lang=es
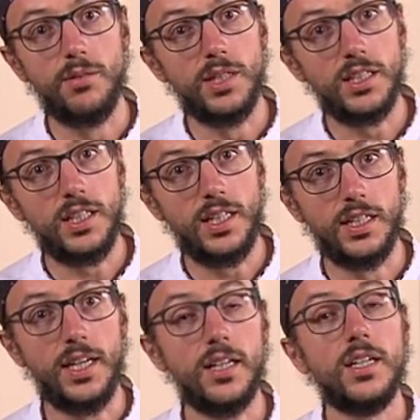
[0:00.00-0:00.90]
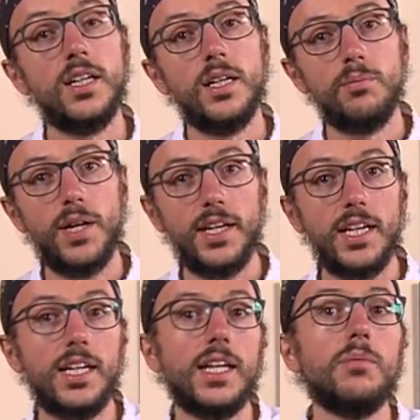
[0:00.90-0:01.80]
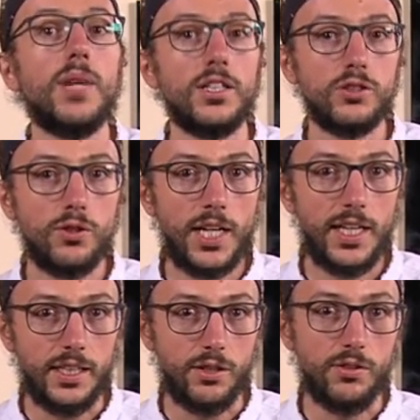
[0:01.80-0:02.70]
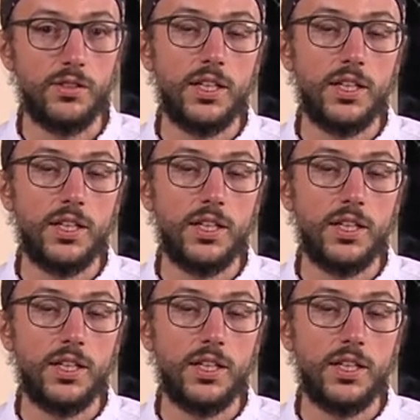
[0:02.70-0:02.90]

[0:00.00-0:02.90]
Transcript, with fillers: y mantequilla para que quede más doradito.